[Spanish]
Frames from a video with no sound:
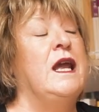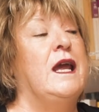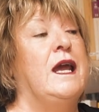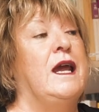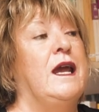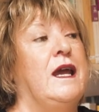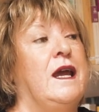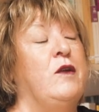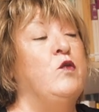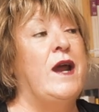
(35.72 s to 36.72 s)

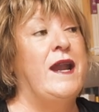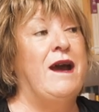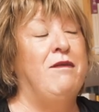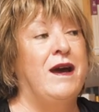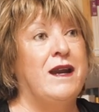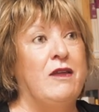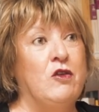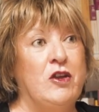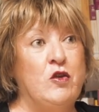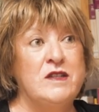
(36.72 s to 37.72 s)
Eh, en una Navarra
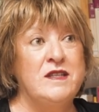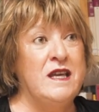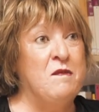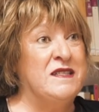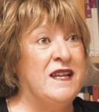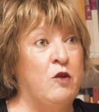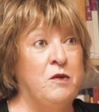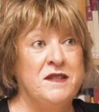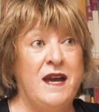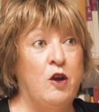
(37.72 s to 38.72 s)
donde no existía más que la
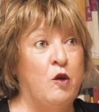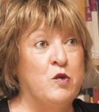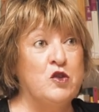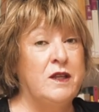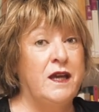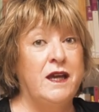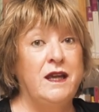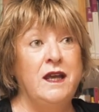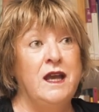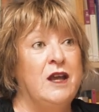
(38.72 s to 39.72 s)
Universidad del Opus
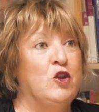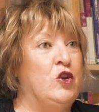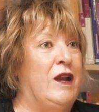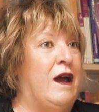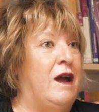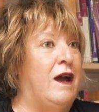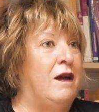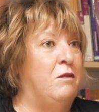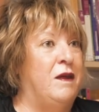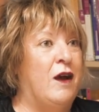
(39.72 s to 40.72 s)
Dei, donde
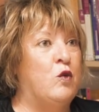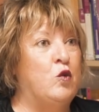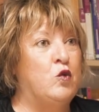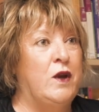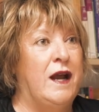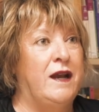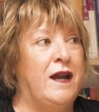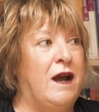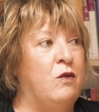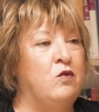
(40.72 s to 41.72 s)
la vida cultural
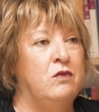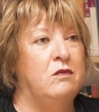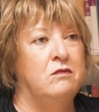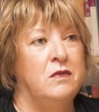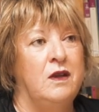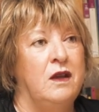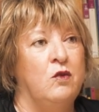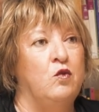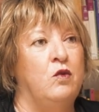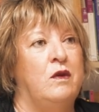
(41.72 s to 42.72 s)
era un,
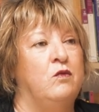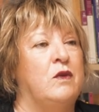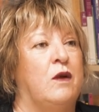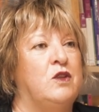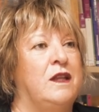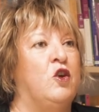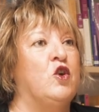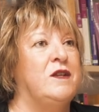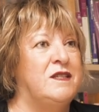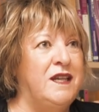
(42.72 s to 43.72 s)

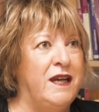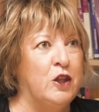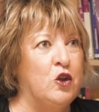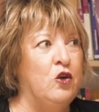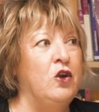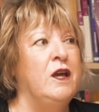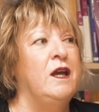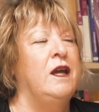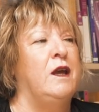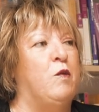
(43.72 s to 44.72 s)
auténtico desierto,
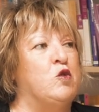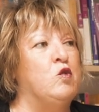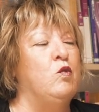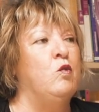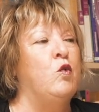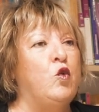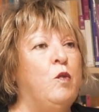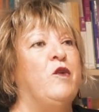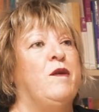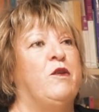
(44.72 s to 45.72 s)
eh, pues un
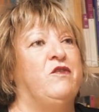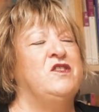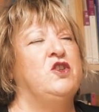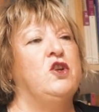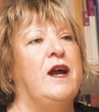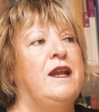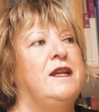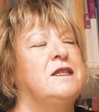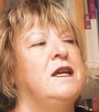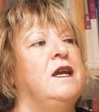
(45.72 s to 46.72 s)
grupo de
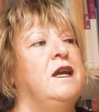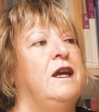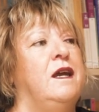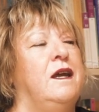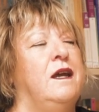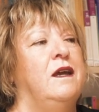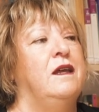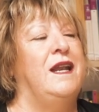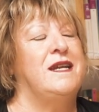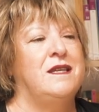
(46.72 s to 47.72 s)
profesionales
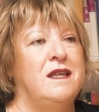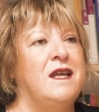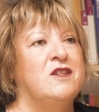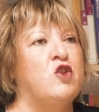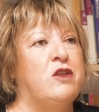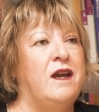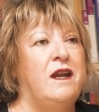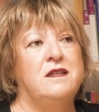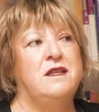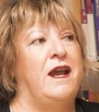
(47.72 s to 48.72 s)
eh, de las ciencias
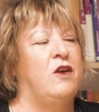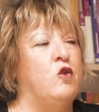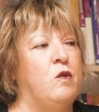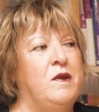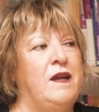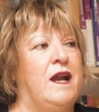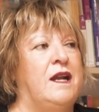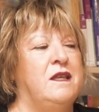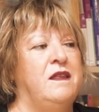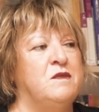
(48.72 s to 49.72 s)
sociales, de la economía,
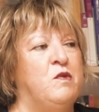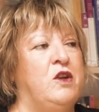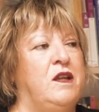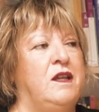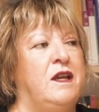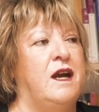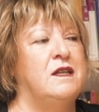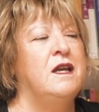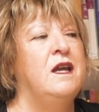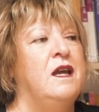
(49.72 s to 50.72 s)
las ciencias
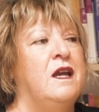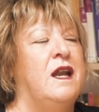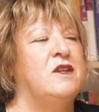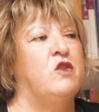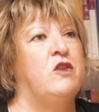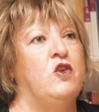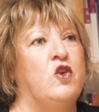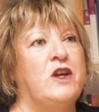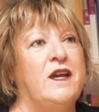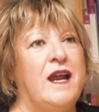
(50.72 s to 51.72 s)
políticas, la
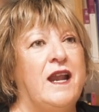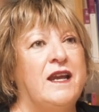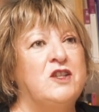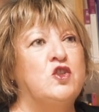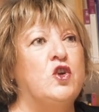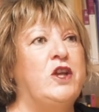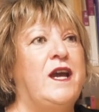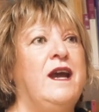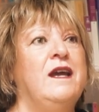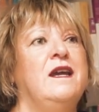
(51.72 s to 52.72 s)
sociología, la
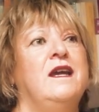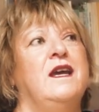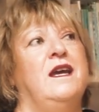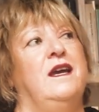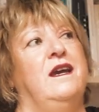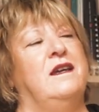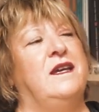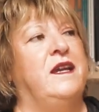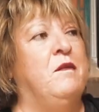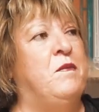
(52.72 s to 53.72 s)
historia,
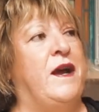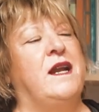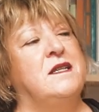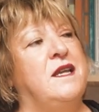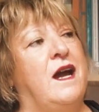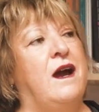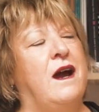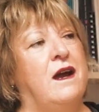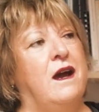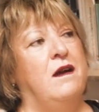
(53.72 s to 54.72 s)
quieren pararse
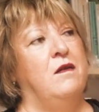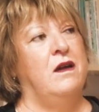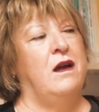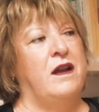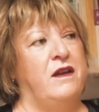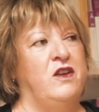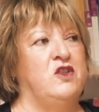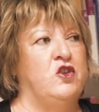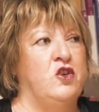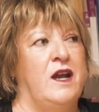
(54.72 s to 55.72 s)
a
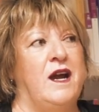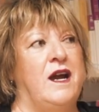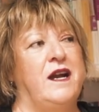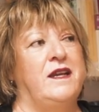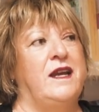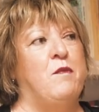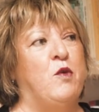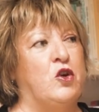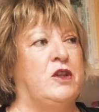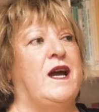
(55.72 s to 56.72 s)
reflexionar y
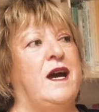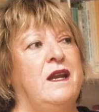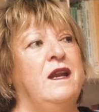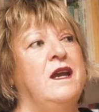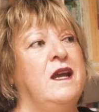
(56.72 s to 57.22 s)
aportar.